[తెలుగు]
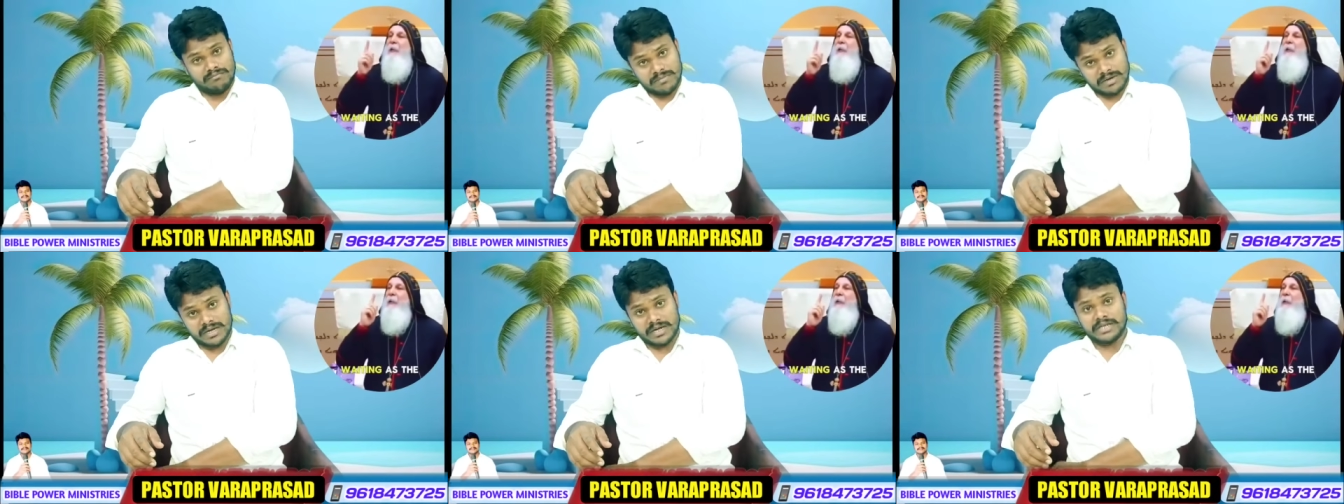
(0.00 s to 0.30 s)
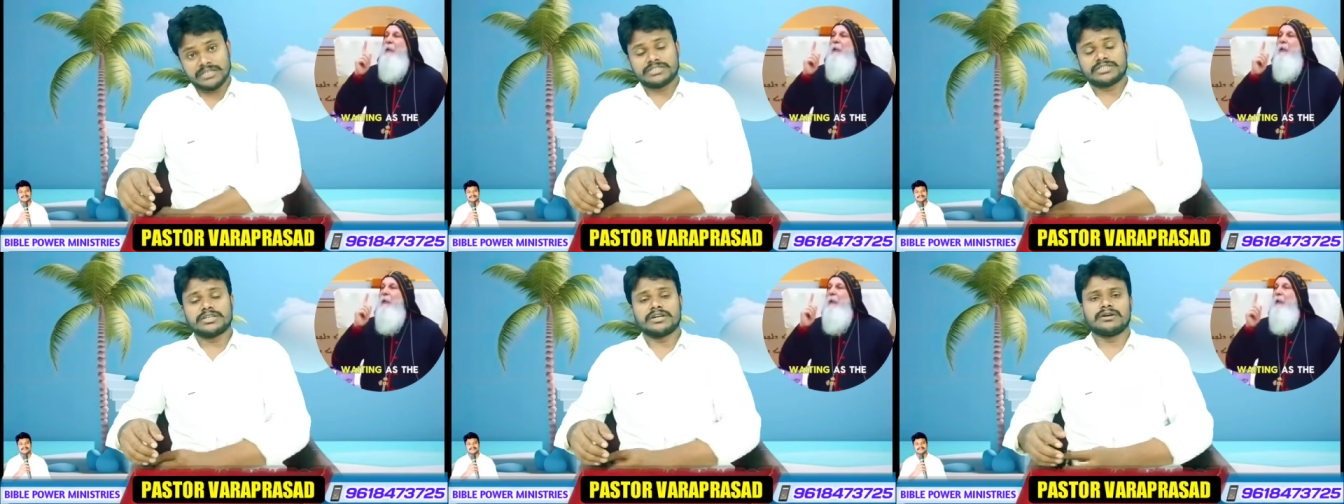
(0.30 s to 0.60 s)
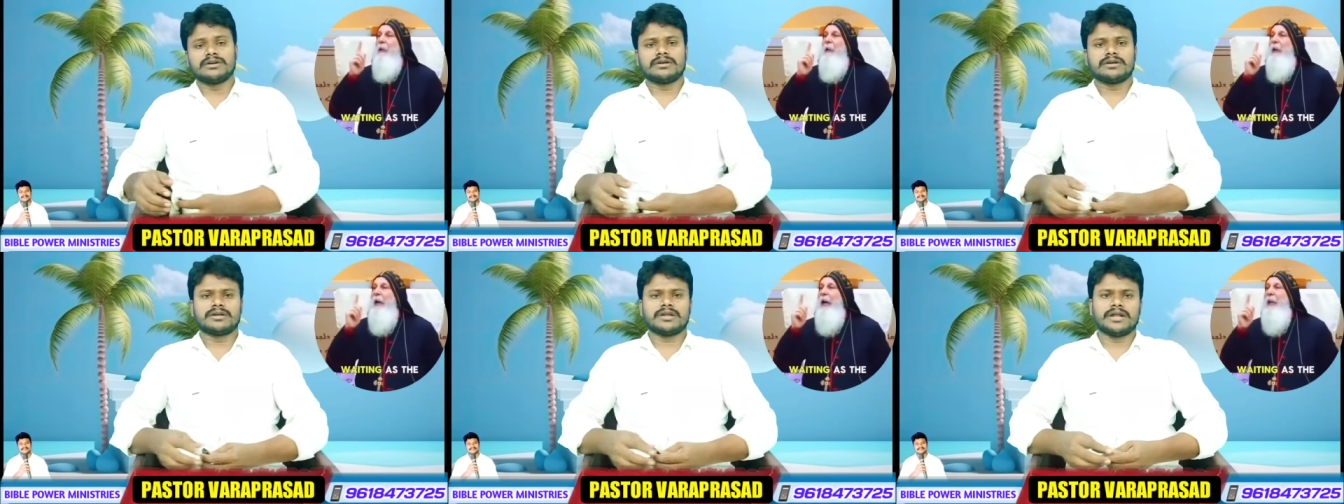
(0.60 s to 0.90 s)

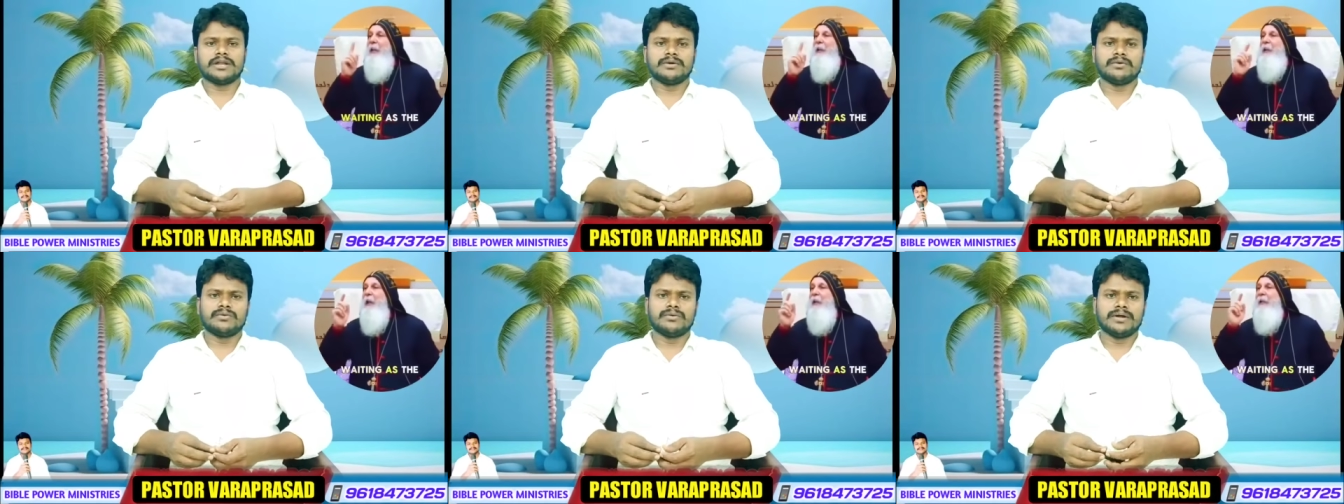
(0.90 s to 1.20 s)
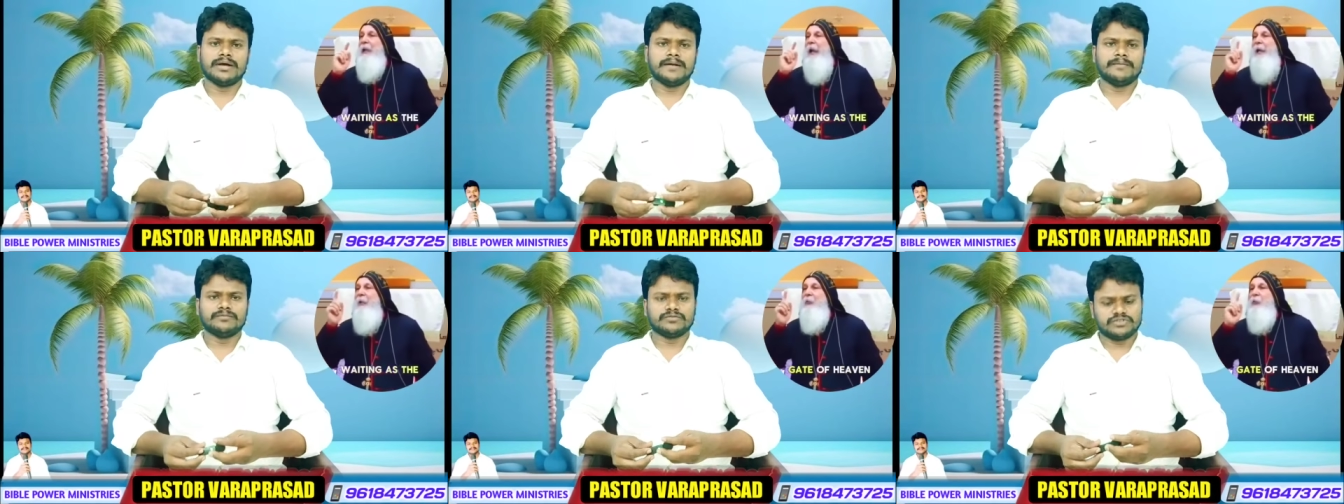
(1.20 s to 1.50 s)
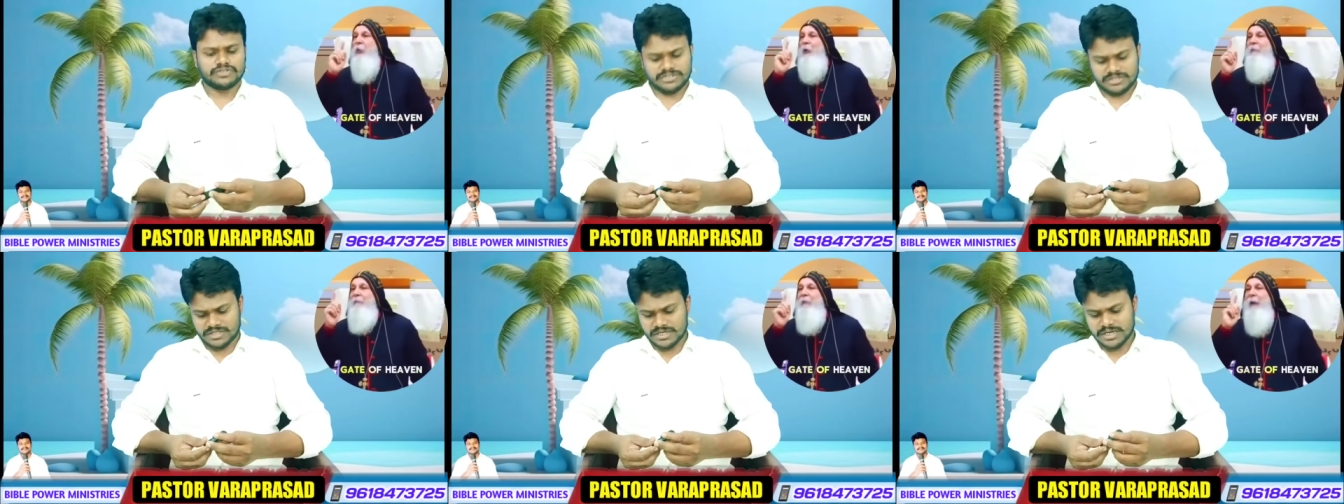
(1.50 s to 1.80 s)
మరణించడానికి కూడా
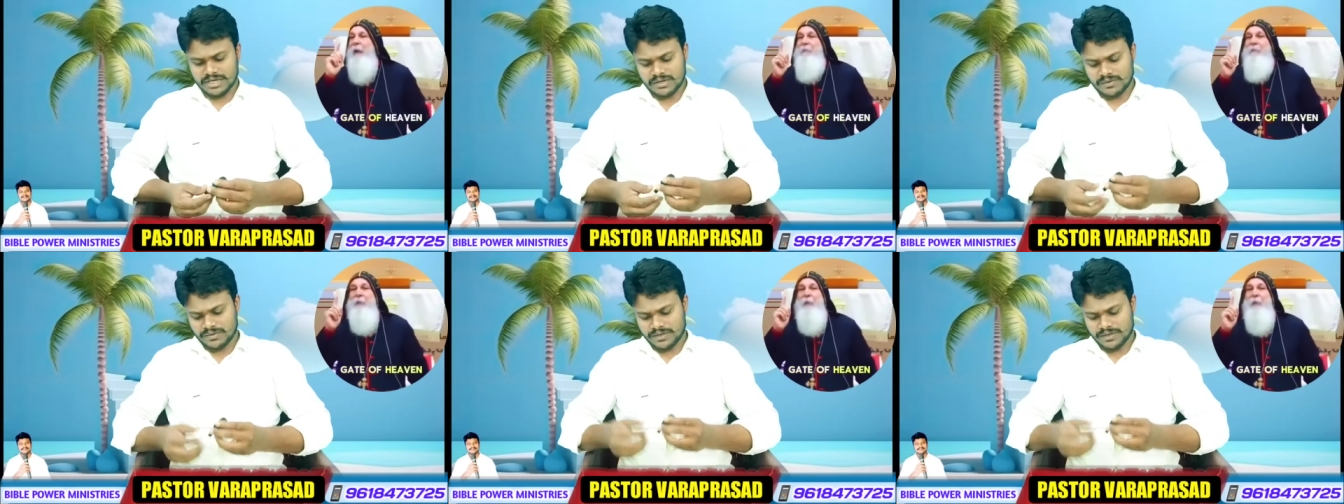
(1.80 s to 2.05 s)
సిద్ధంగా